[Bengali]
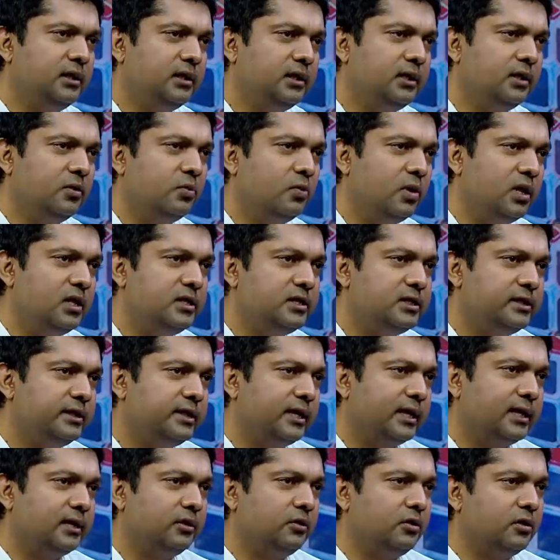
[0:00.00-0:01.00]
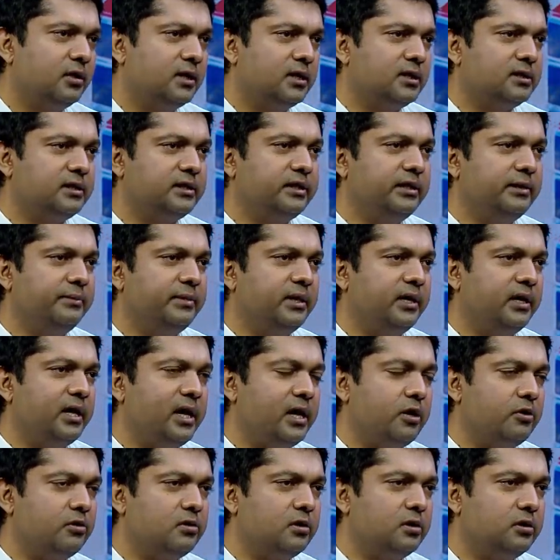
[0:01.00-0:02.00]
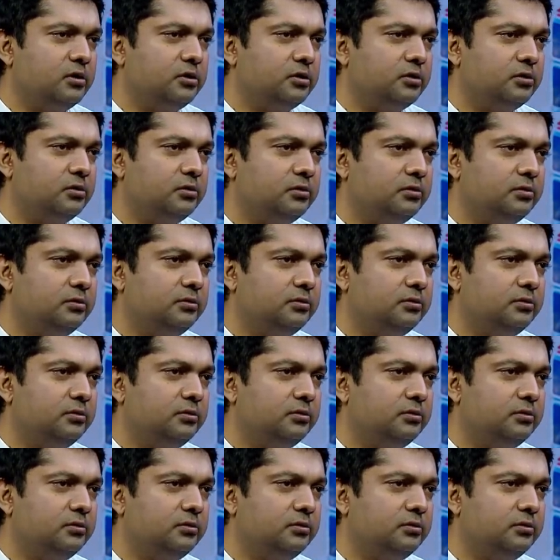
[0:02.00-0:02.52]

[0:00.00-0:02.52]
কি কি কোয়ালিটি থাকা দরকার সিনেমার নায়ক হওয়ার জন্য